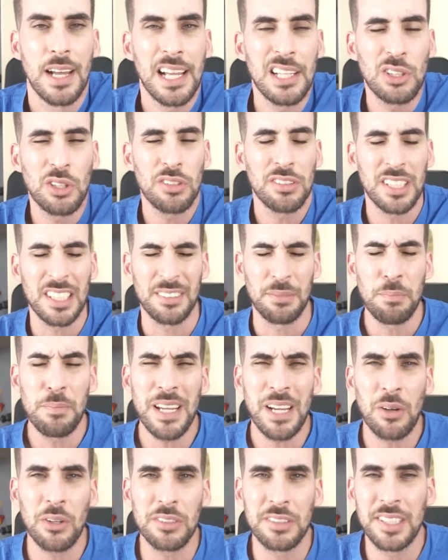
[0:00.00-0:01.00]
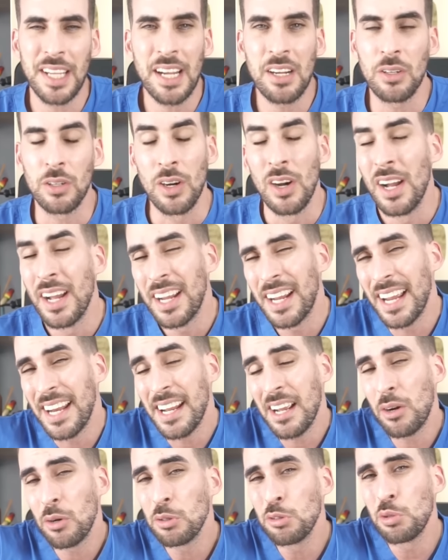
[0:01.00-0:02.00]
Entonces, mi consejo,
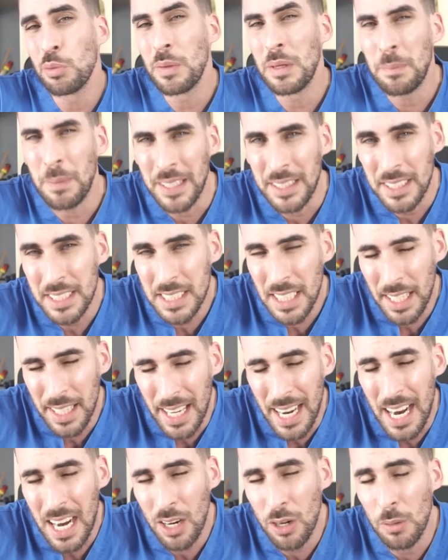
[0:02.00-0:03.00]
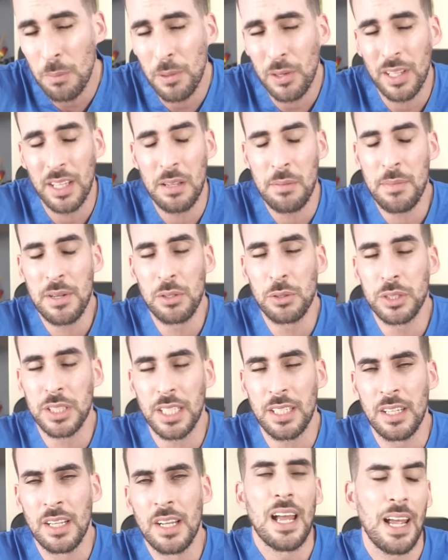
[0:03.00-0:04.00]
¿querés consumir pastillas de ajo porque
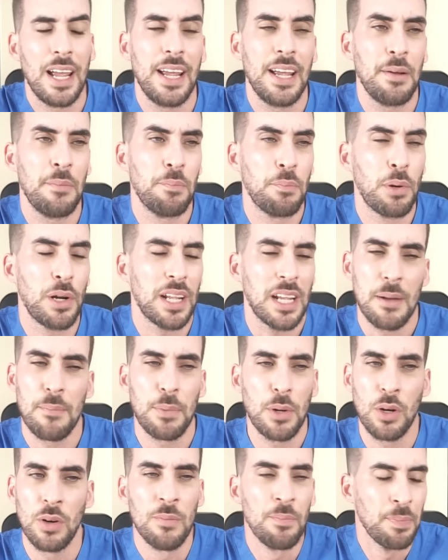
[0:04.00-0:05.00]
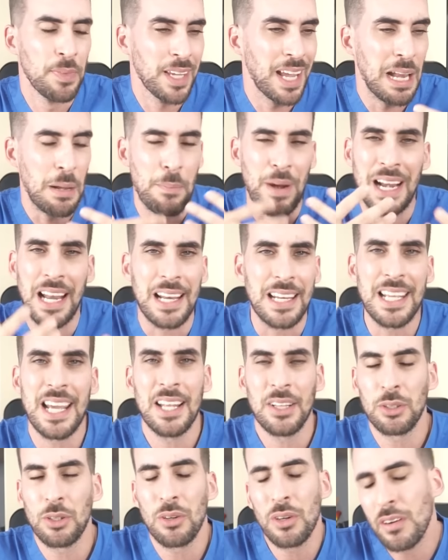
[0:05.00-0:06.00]
disminuyen, eh, por ejemplo, el mal
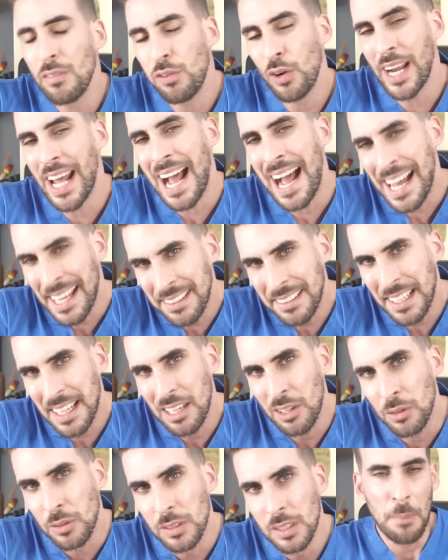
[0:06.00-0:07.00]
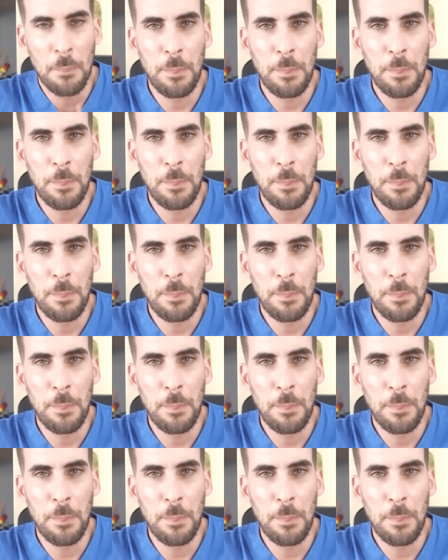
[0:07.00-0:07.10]
aliento, lo que fuera? Hacelo.